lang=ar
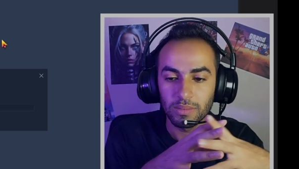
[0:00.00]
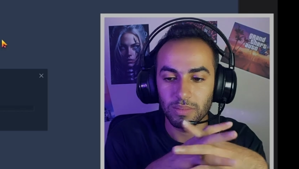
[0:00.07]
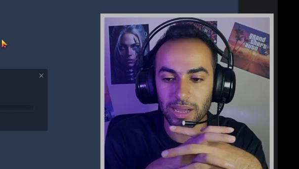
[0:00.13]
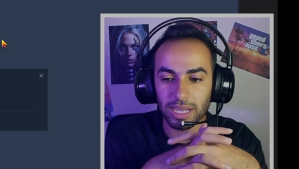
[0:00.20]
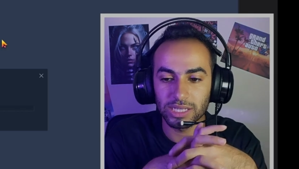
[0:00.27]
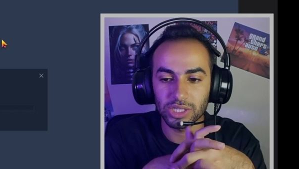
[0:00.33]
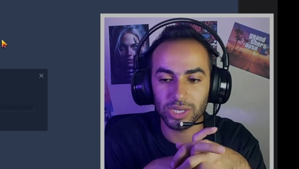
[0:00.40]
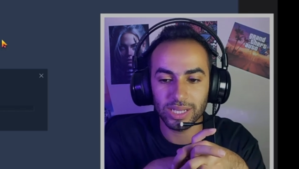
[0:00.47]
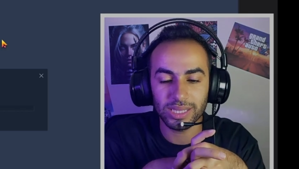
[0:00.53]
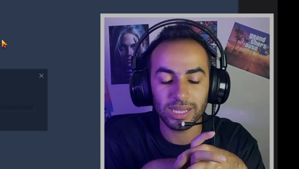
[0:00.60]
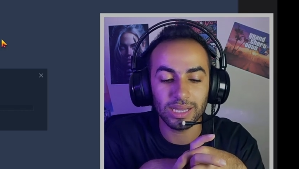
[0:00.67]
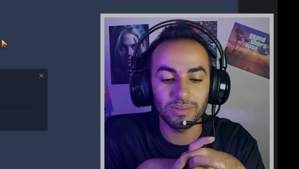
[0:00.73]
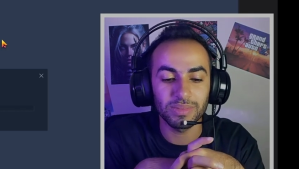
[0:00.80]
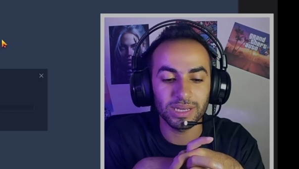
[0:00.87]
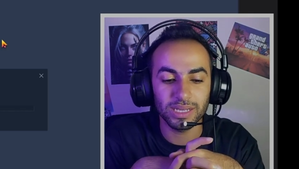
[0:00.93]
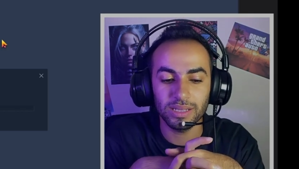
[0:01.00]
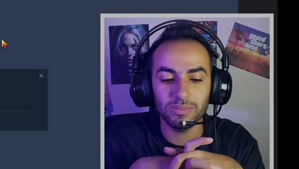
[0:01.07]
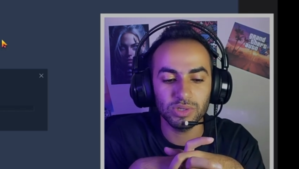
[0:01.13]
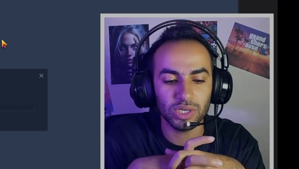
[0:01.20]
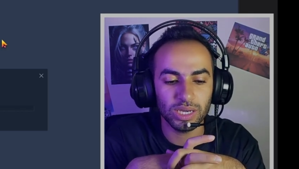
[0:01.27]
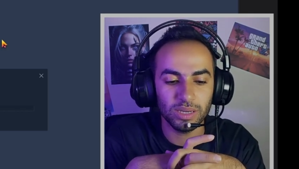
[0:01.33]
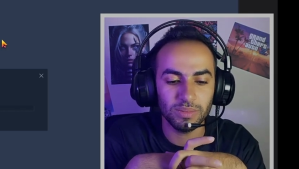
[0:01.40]
ما كانش عندك قبل كده
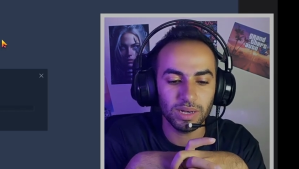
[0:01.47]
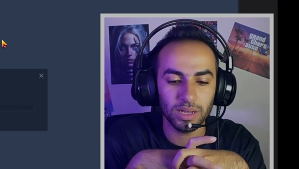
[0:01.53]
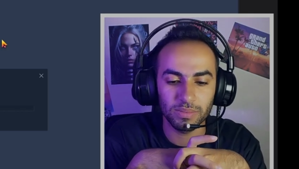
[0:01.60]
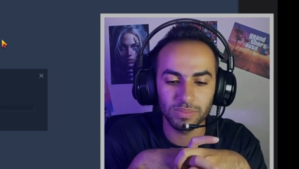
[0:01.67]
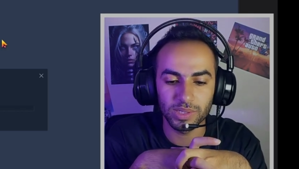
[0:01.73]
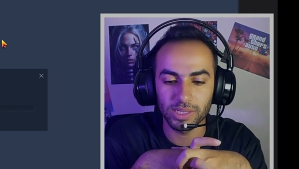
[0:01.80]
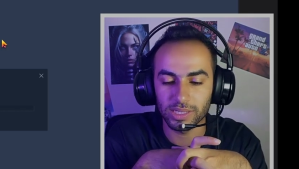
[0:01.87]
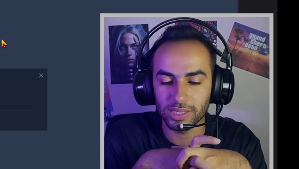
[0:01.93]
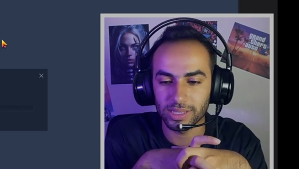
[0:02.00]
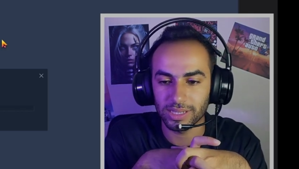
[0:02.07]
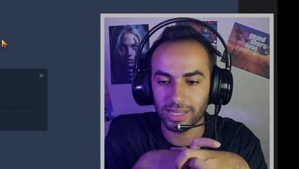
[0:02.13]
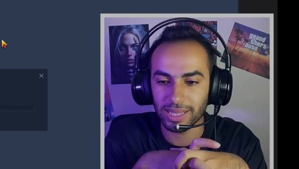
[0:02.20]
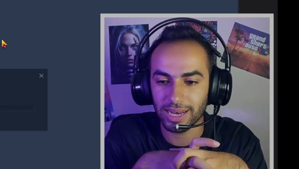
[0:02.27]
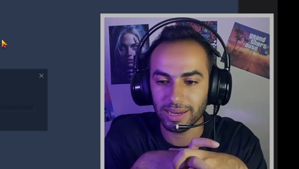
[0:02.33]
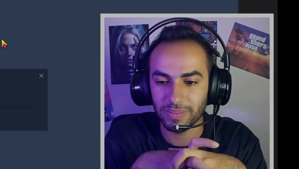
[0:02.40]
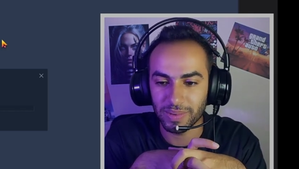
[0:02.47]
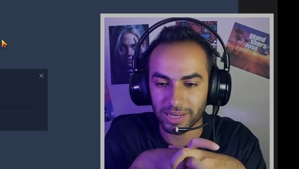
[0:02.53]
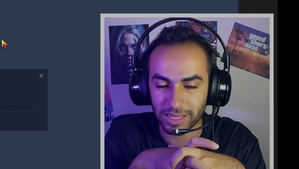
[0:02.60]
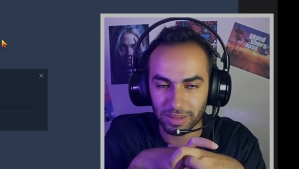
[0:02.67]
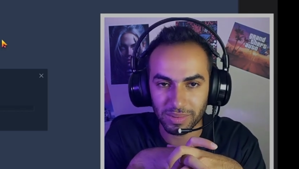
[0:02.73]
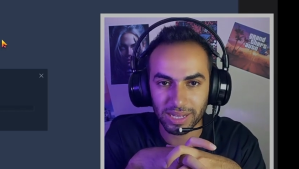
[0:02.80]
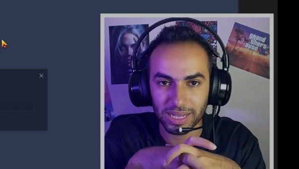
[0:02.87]
مش هيعمل ابديت ان انا
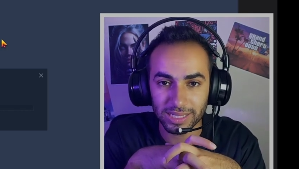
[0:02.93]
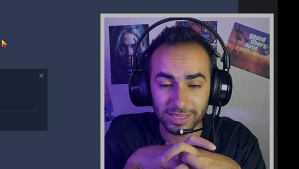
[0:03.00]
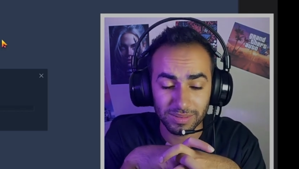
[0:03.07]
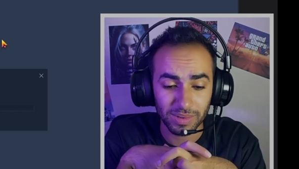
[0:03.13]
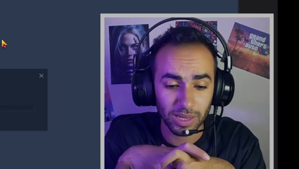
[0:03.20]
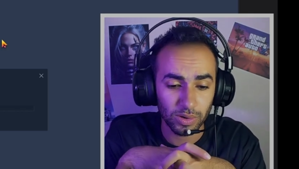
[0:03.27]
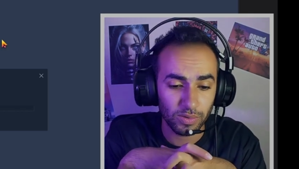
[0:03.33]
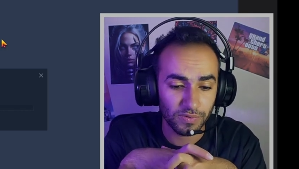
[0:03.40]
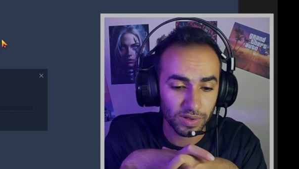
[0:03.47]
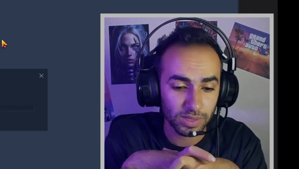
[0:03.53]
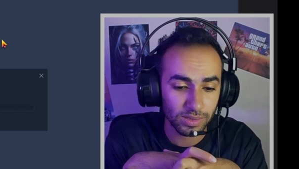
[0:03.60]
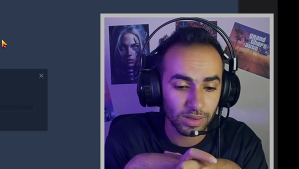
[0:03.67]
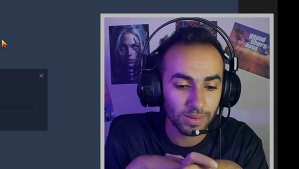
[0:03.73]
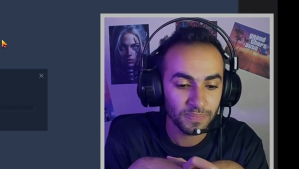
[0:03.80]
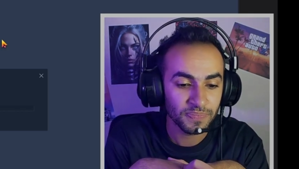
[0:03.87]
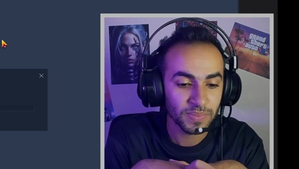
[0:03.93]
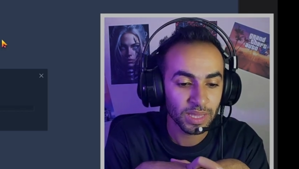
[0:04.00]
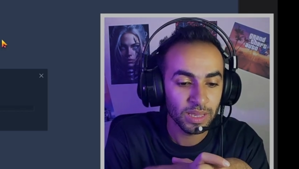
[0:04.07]
البرنامج عندي بقاله فتره